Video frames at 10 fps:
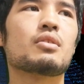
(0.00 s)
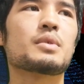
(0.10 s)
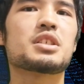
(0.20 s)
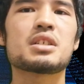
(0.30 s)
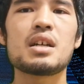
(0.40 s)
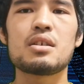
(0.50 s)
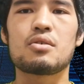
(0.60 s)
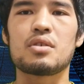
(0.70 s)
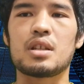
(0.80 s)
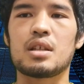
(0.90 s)
例えば近
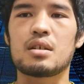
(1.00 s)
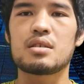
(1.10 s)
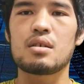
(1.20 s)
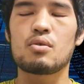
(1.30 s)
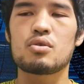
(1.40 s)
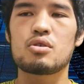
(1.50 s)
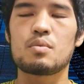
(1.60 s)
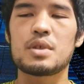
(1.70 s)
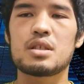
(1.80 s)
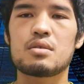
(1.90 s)
い距離でたくさん
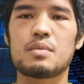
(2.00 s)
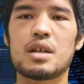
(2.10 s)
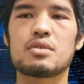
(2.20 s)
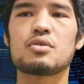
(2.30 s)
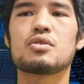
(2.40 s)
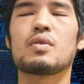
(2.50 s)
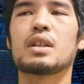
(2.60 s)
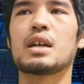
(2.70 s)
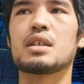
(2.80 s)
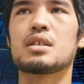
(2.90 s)
腰を回す必
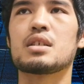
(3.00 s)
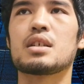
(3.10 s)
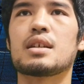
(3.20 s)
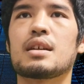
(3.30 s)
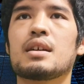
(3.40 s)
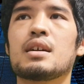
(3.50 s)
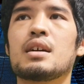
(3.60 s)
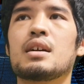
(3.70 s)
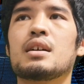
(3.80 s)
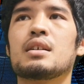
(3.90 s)
要はない
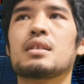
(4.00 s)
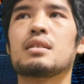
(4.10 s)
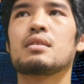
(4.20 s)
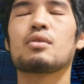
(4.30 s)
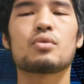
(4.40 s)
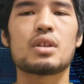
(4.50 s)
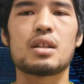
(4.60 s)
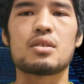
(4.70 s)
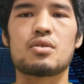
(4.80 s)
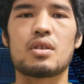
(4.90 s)
し、っていうこと
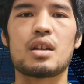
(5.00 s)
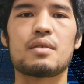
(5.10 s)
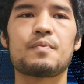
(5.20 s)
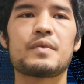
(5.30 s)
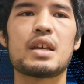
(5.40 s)
なんですよね。